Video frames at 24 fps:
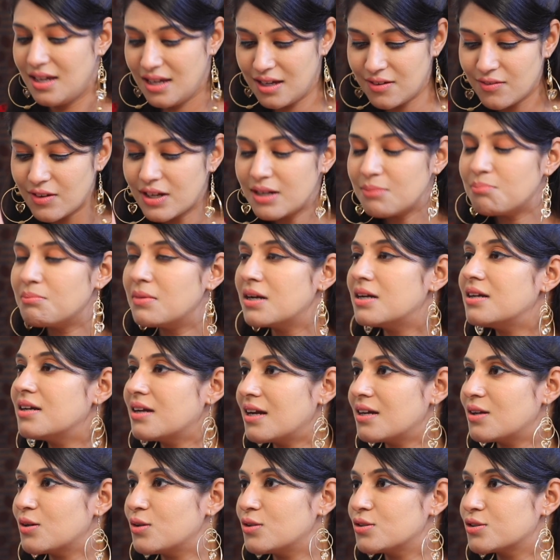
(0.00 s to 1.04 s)
ஈவன் மிட்
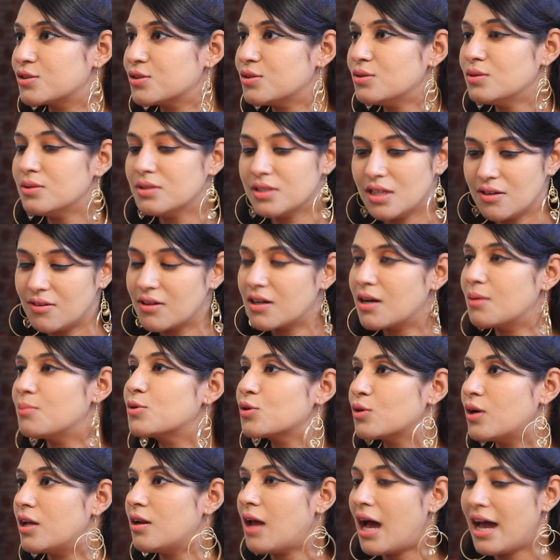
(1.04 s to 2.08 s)
நைட் ஆல்சோ தே வில் கம்
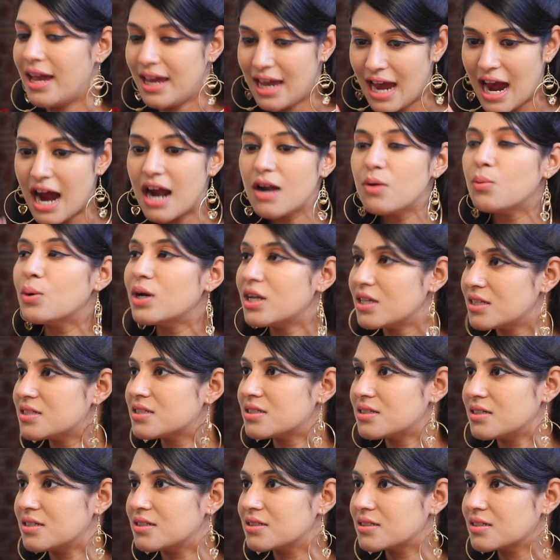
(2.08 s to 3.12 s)
டு ஹெல்ப் ஐ ஹேட் ஒன்
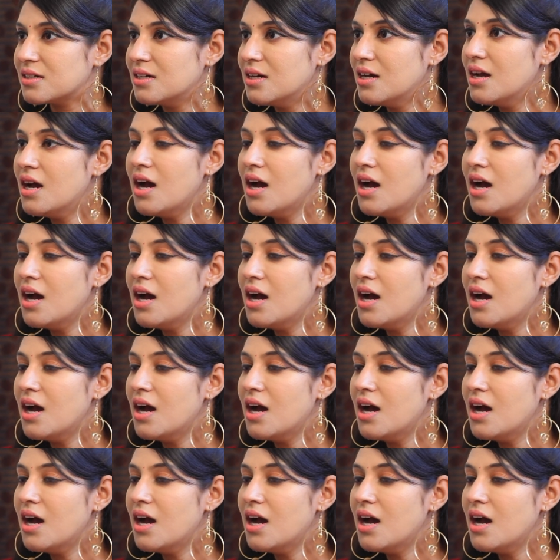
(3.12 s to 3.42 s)
இன்சிடென்ட்